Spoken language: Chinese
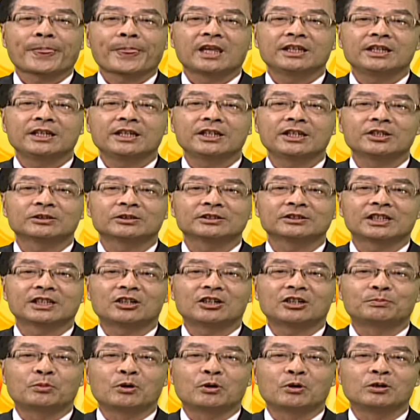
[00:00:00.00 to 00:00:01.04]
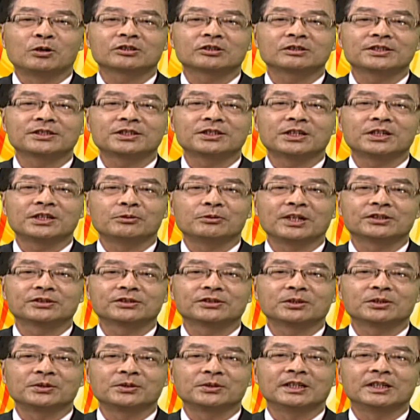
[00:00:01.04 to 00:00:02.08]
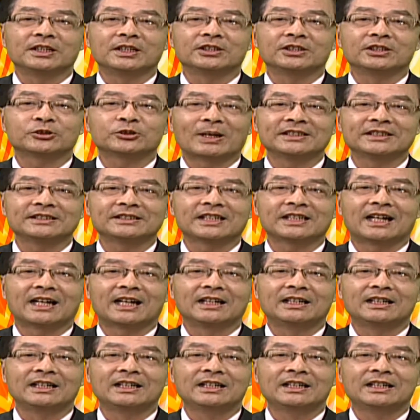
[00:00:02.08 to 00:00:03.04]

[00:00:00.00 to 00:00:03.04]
应用到博士学位所学的专长，